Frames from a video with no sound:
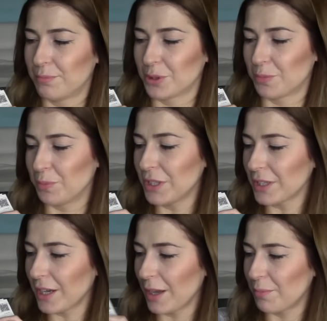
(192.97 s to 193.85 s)

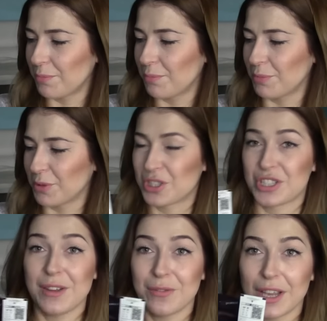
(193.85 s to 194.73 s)
podpinkę,
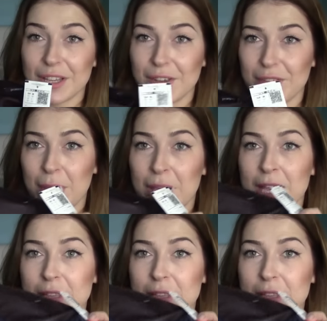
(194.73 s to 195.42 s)
podszewkę, nie wiem.